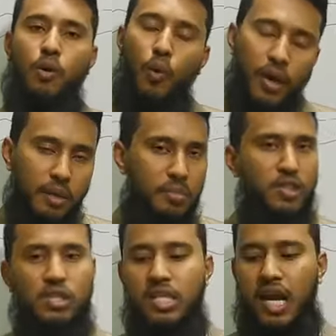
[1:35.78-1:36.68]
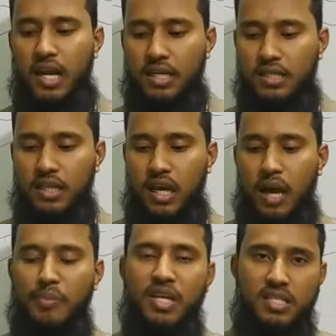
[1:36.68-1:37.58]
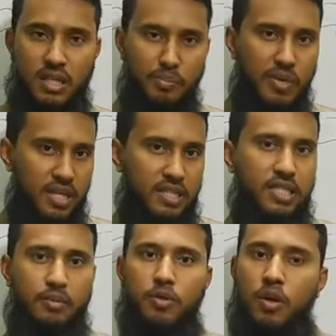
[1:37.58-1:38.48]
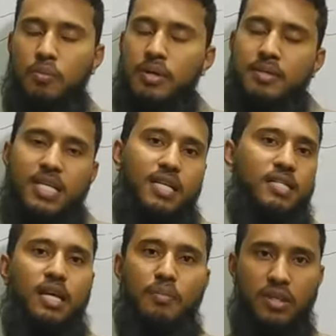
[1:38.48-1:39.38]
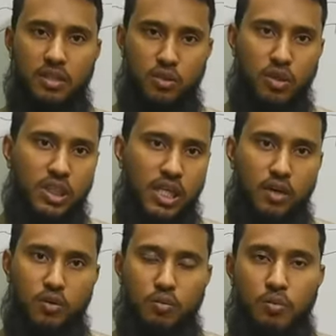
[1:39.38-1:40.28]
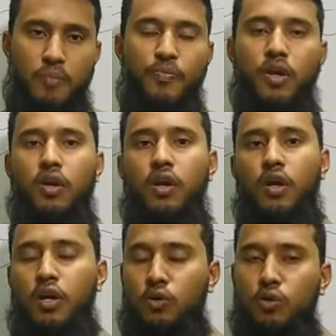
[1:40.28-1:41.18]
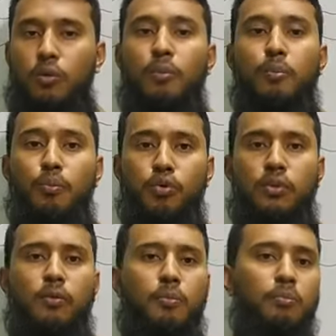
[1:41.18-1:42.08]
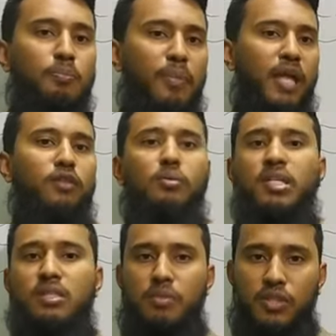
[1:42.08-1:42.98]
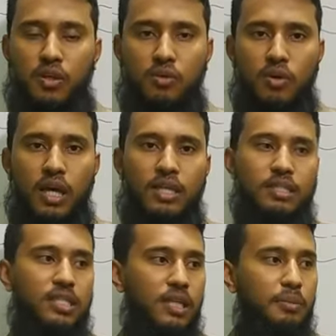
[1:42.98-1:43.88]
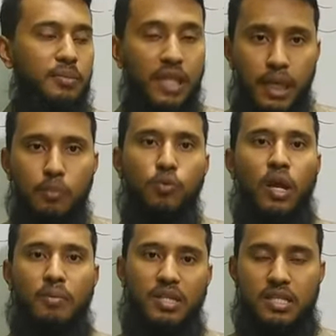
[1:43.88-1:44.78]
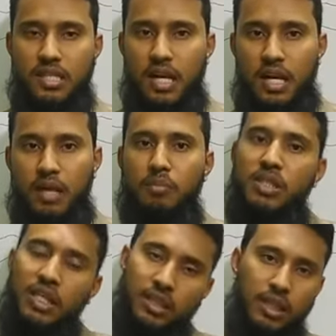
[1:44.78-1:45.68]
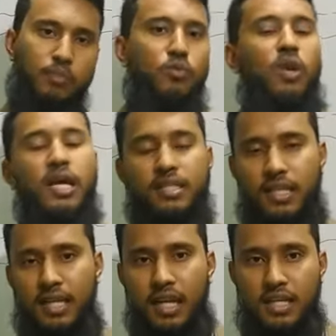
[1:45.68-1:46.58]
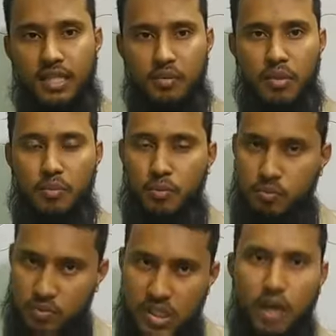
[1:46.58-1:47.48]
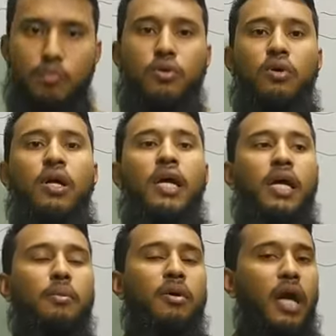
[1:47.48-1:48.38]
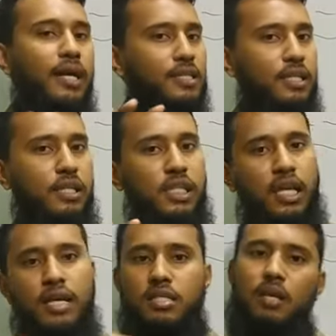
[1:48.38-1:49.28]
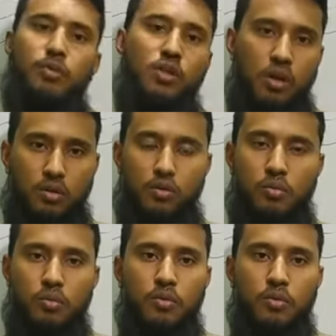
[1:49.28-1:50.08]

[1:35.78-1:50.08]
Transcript: অনেক বিষয় জানার আছে আমি স্টেপ বাই স্টেপ সব স্টাডিজে আপনাদের সঙ্গে শেয়ার করব তো প্রথম প্রাথমিক যে বিষয়গুলো যে থিমগুলো আপনাদের জানা লাগবে সেই থিমগুলো আজকের এই ক্লাসে আমরা জানবো এবং আজকের ক্লাসটা আমি শর্ট করব